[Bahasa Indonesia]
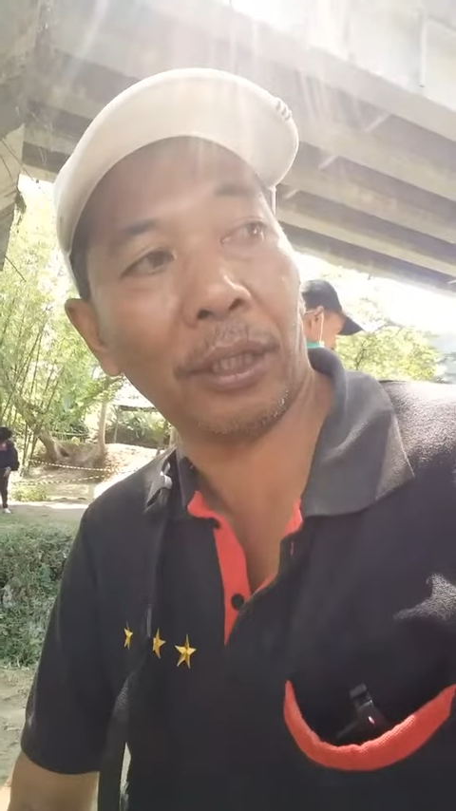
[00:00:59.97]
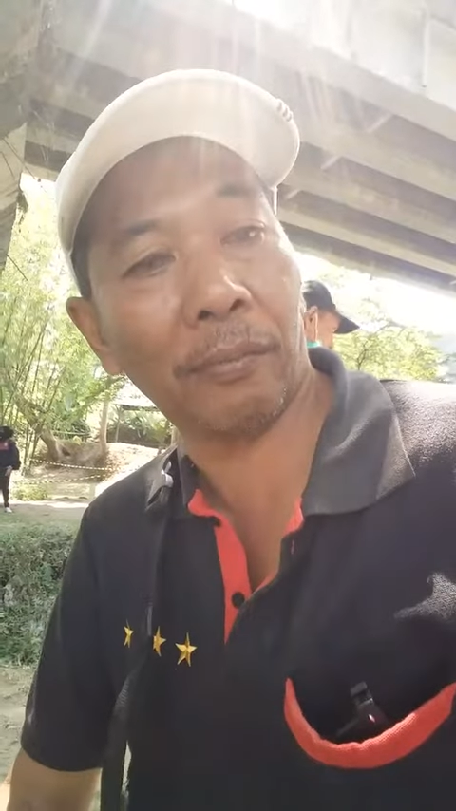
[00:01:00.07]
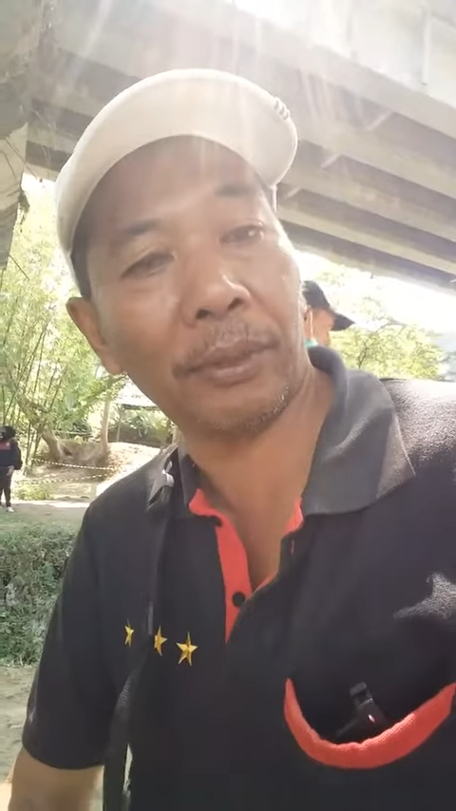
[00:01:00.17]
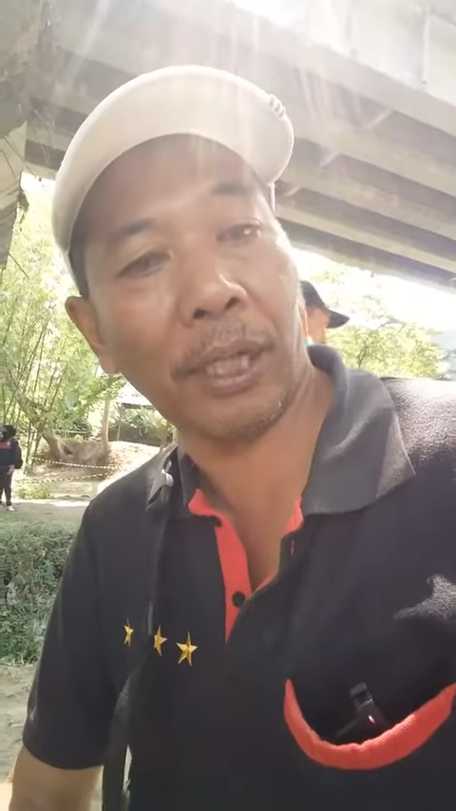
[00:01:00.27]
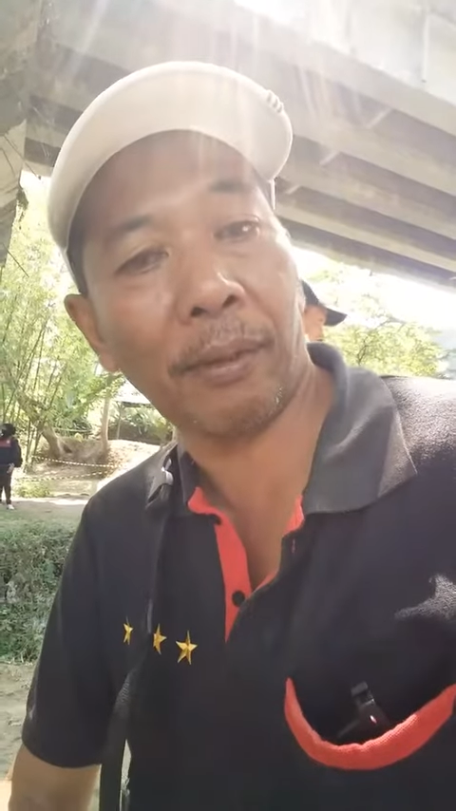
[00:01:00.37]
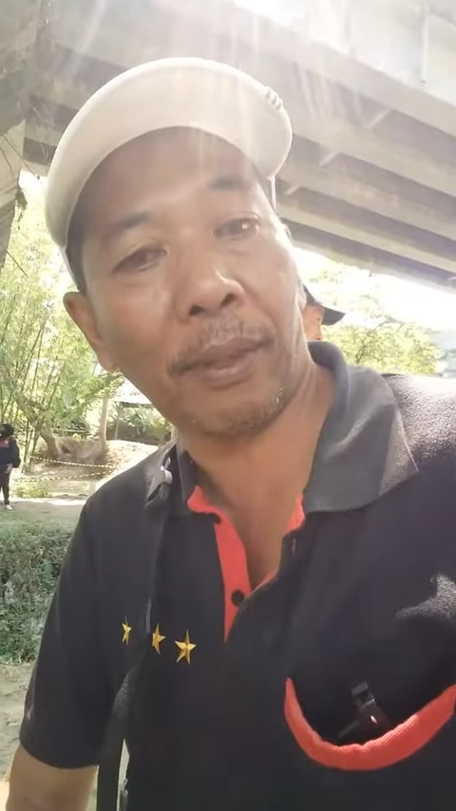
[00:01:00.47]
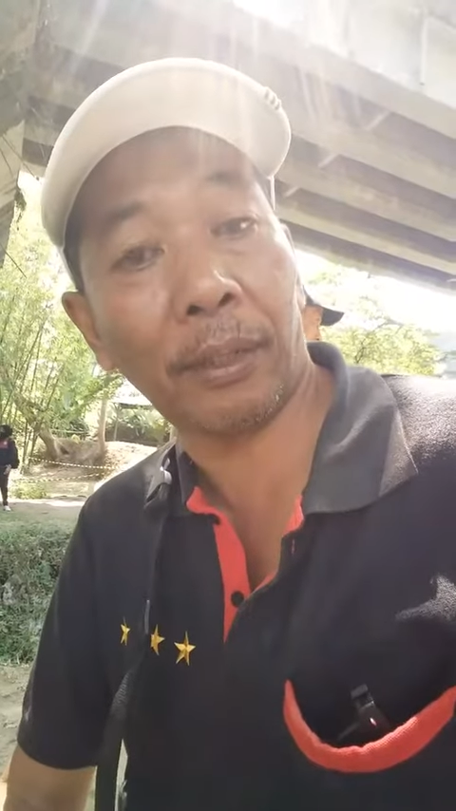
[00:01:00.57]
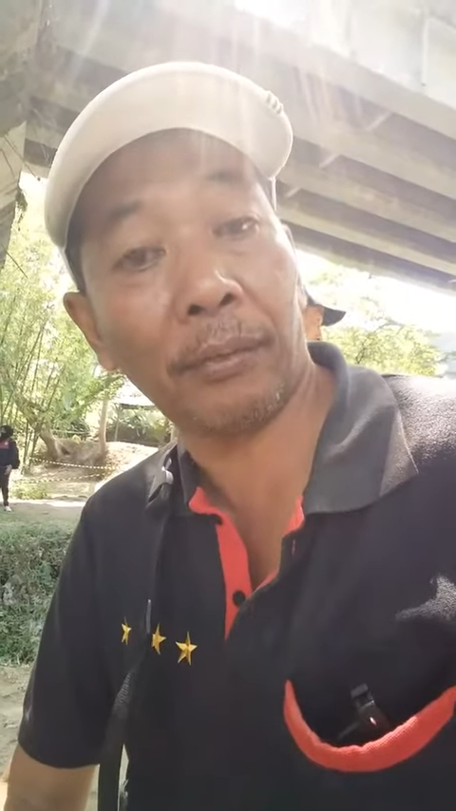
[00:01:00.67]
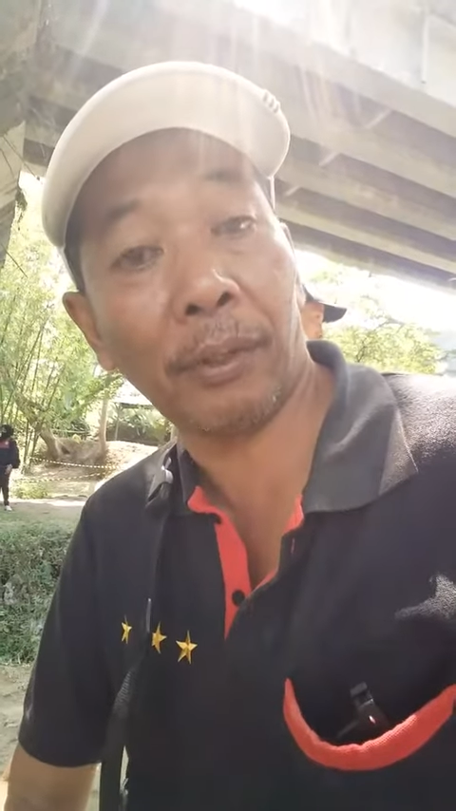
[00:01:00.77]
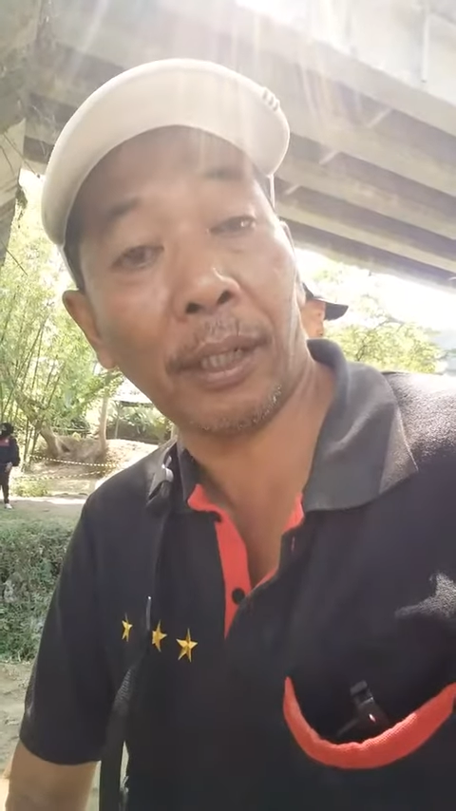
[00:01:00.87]
tim Salaman
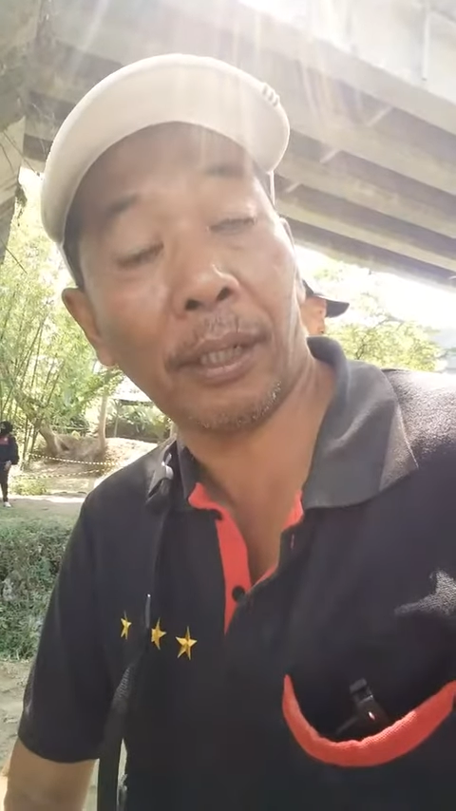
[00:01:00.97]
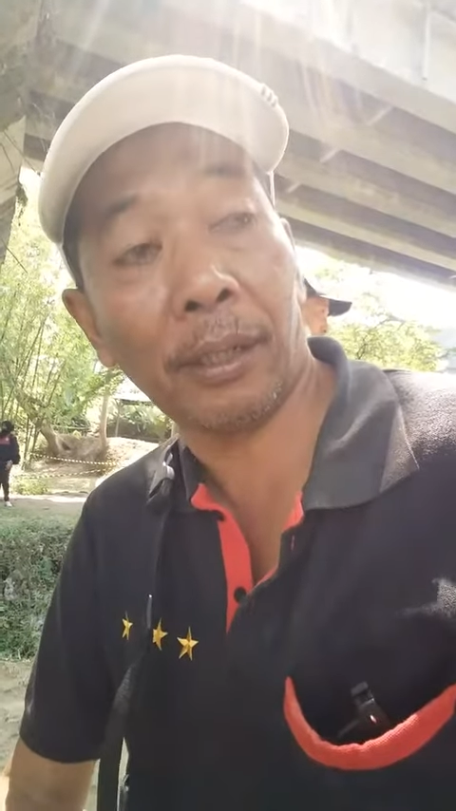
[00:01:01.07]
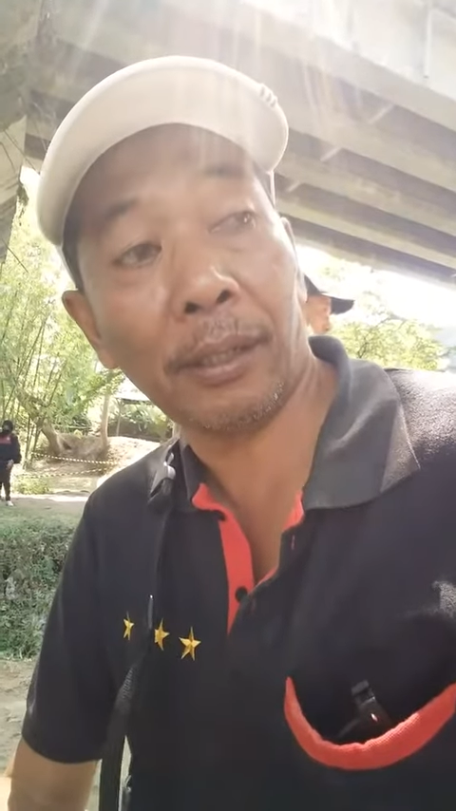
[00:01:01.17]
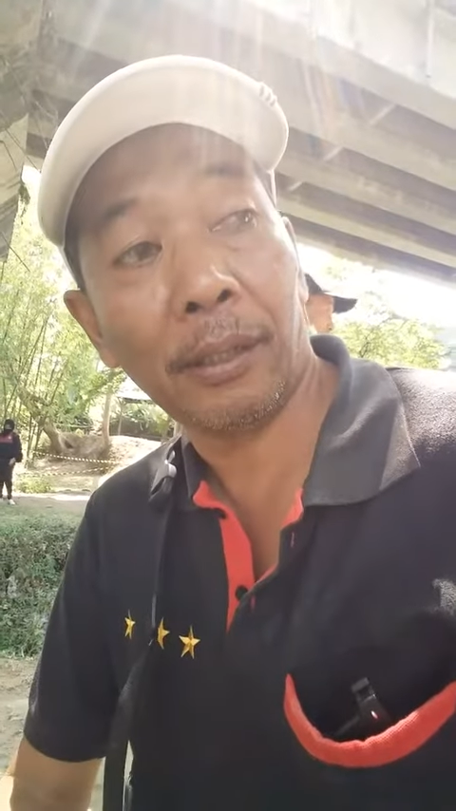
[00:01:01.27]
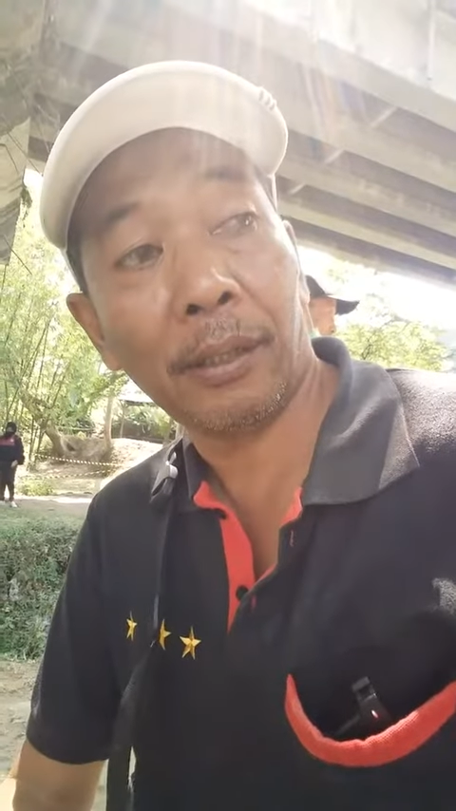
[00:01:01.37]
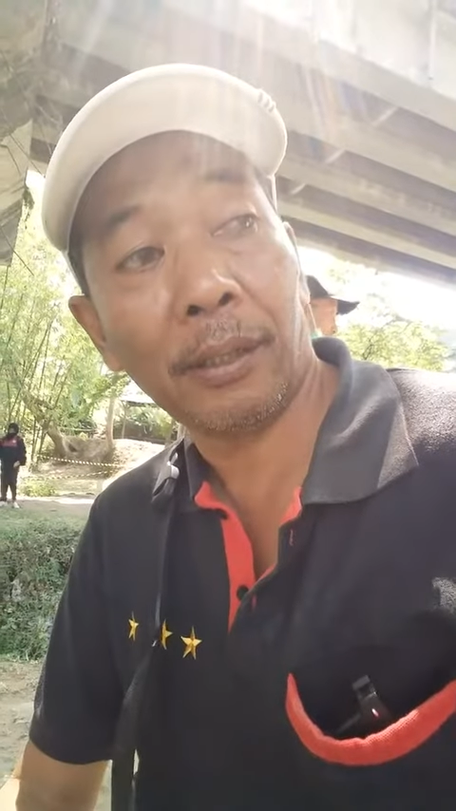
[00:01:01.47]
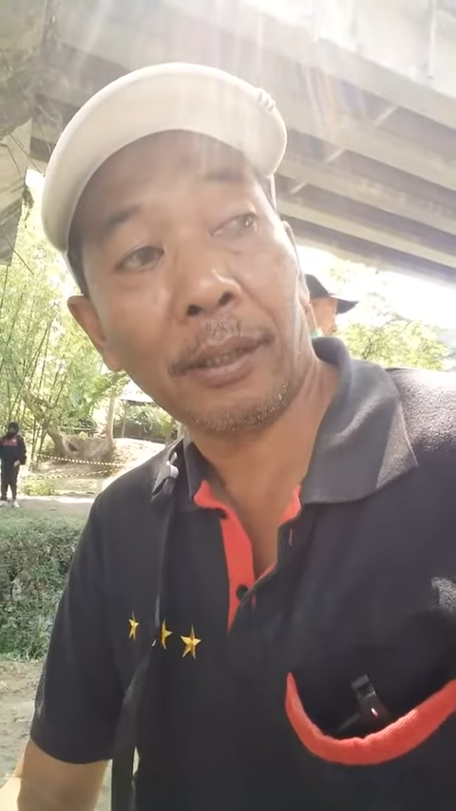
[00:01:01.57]
dua, ya.